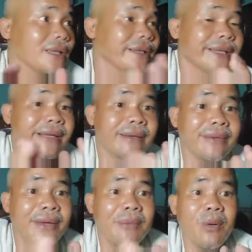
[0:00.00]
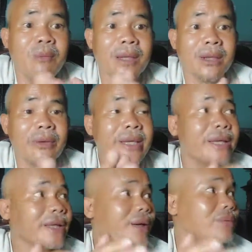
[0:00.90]
cái trang hay facebook mà nói
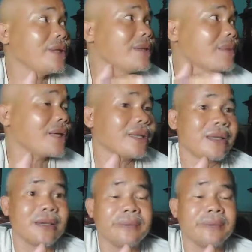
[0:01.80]
về cái ông gì mà